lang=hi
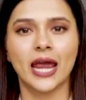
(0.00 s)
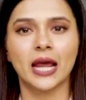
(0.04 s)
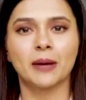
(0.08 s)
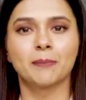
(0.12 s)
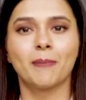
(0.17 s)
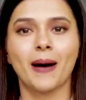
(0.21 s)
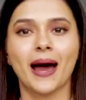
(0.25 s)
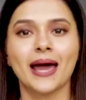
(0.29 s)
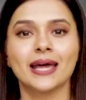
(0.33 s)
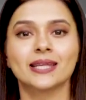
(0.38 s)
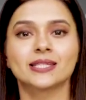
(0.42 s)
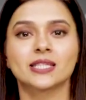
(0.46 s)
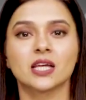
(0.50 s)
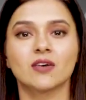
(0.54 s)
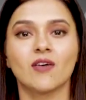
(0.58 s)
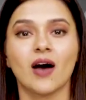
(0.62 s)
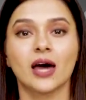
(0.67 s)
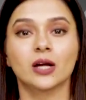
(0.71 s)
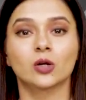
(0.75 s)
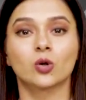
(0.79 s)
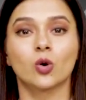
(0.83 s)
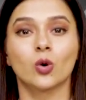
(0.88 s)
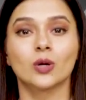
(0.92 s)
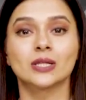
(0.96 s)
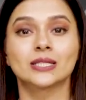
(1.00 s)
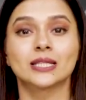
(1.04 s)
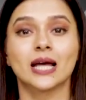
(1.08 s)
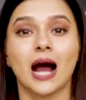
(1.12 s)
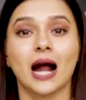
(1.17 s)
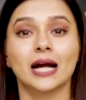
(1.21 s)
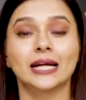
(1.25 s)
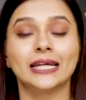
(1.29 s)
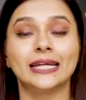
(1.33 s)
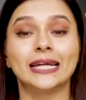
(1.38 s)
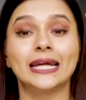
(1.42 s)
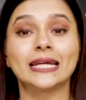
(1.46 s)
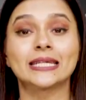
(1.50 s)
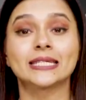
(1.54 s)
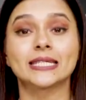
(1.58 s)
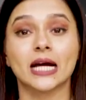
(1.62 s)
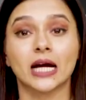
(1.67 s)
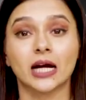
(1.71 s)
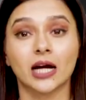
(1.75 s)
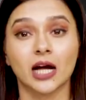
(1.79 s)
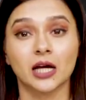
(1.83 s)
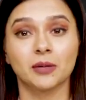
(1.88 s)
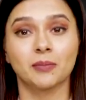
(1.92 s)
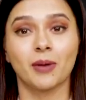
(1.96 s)
एक बाइक सवार को इस गाड़ी ने
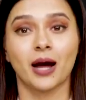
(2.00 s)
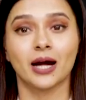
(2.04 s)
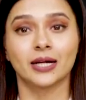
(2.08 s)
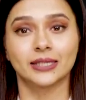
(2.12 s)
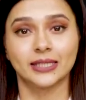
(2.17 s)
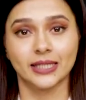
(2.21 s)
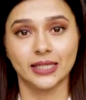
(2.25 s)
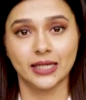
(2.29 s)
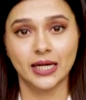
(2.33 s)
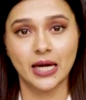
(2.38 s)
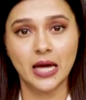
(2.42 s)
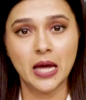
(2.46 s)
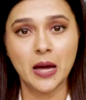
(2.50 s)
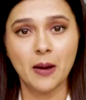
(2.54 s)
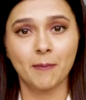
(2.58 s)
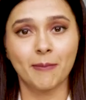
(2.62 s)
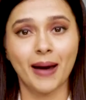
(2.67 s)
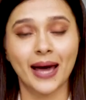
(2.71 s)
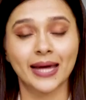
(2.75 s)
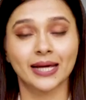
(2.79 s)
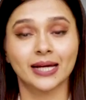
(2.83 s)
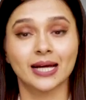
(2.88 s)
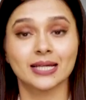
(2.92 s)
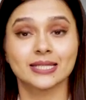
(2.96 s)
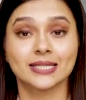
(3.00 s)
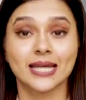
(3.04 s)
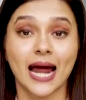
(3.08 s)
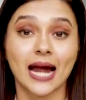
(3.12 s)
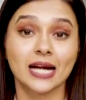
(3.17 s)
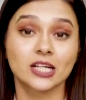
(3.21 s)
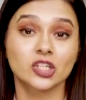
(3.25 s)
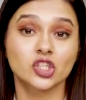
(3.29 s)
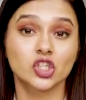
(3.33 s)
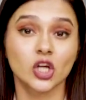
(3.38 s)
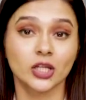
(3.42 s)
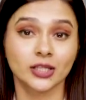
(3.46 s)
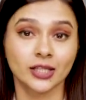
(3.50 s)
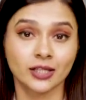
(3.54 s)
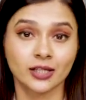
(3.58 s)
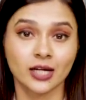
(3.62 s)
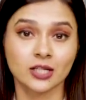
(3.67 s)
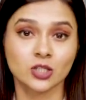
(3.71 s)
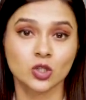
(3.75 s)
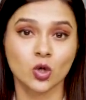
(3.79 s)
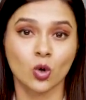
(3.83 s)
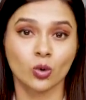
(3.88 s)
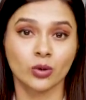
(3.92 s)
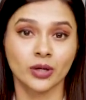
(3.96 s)
टक्कर मार दी बाइक का स्टैंड
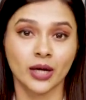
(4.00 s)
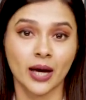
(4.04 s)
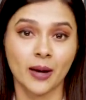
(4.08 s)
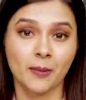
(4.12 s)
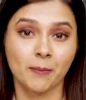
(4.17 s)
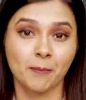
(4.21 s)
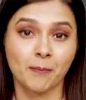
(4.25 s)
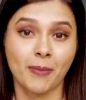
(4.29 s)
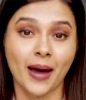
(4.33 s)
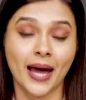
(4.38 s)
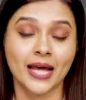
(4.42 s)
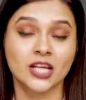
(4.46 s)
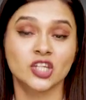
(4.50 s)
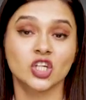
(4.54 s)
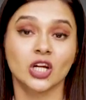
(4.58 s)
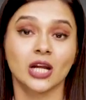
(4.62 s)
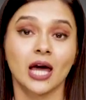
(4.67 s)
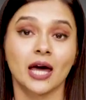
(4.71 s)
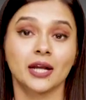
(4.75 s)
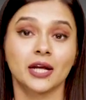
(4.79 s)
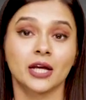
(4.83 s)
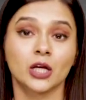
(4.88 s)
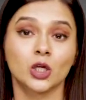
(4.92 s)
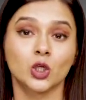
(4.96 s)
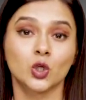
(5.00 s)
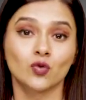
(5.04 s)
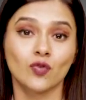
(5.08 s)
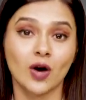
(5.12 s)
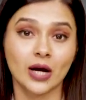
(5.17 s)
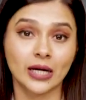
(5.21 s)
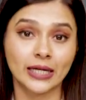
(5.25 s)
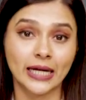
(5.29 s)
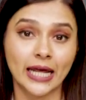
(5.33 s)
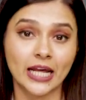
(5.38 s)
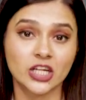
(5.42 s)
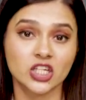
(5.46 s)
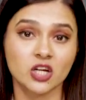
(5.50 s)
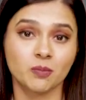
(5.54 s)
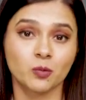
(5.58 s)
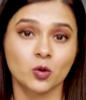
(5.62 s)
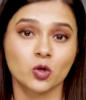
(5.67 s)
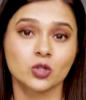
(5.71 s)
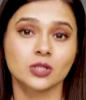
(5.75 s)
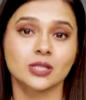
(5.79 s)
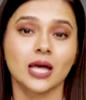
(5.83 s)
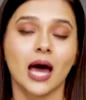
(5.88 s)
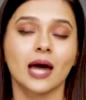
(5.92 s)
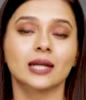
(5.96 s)
क्षतिग्रस्त हो गया बाइक चला रहे युवक ने जब
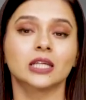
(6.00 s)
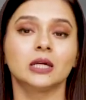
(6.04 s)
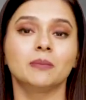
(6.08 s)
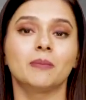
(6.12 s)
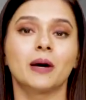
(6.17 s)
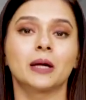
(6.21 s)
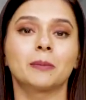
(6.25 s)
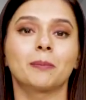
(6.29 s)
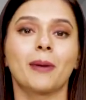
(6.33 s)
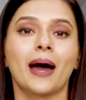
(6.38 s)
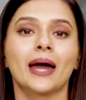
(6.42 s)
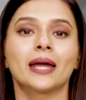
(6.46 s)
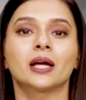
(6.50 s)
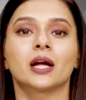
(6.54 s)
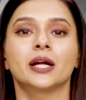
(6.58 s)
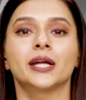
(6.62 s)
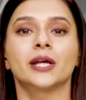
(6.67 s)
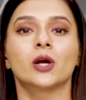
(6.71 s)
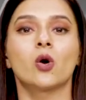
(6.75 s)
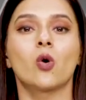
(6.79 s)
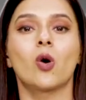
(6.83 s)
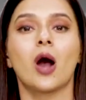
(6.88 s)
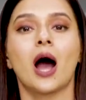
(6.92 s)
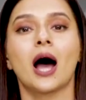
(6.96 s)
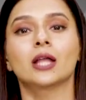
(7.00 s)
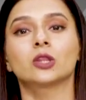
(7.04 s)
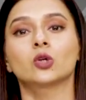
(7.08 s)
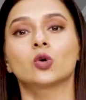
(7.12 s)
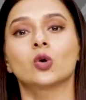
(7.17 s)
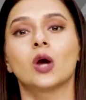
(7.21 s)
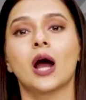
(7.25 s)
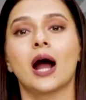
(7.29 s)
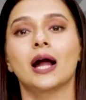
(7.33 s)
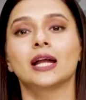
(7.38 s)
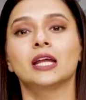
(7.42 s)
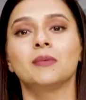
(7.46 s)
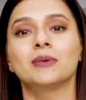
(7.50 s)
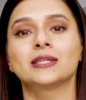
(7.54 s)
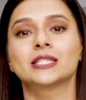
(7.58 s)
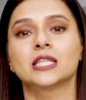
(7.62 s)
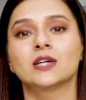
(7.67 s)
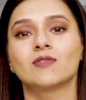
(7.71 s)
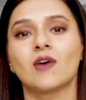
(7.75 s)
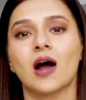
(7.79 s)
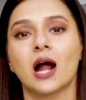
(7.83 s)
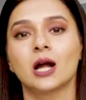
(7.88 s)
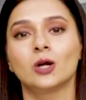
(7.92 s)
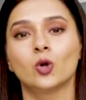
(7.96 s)
नुकसान की भरपाई करने को कहा तो गाड़ी में
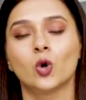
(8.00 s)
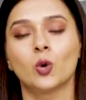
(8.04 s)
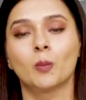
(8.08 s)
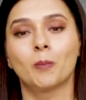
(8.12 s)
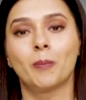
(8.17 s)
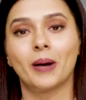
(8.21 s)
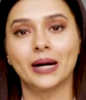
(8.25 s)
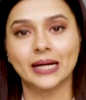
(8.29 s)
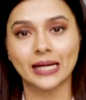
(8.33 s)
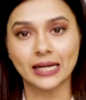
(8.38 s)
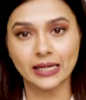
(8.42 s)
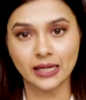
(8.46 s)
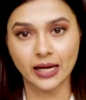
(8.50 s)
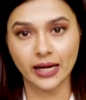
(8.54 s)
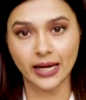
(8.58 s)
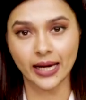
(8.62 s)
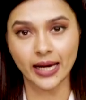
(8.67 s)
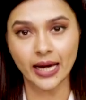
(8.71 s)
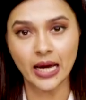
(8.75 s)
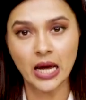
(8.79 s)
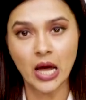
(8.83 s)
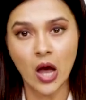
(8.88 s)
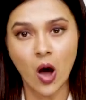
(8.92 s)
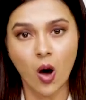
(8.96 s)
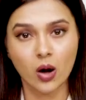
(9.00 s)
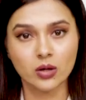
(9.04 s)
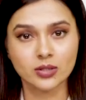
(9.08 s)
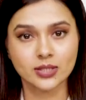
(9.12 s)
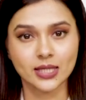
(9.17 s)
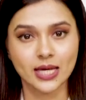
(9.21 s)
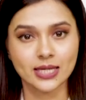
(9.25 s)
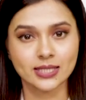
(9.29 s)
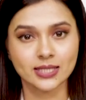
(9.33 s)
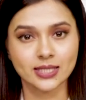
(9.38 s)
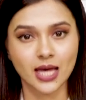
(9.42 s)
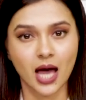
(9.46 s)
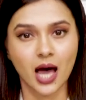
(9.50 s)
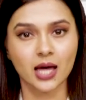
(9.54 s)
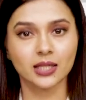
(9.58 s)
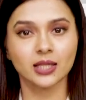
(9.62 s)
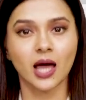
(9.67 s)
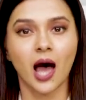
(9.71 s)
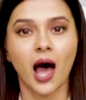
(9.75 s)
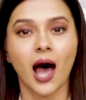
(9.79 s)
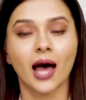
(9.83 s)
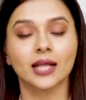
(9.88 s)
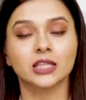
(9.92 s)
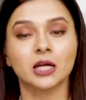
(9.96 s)
सवार लोग भड़क गए और उसके
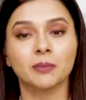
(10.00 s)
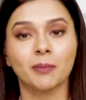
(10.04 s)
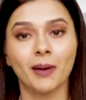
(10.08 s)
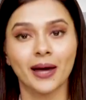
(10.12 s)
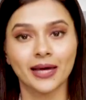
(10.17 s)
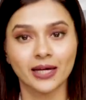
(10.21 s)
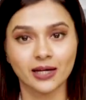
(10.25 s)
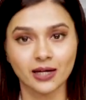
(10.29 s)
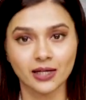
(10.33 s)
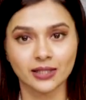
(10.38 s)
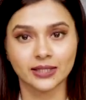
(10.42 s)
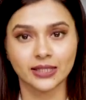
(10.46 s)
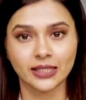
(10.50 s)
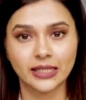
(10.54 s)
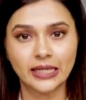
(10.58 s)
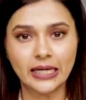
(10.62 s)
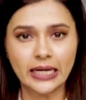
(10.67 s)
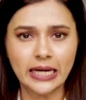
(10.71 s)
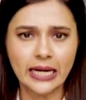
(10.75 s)
साथ हाथापाई कर दी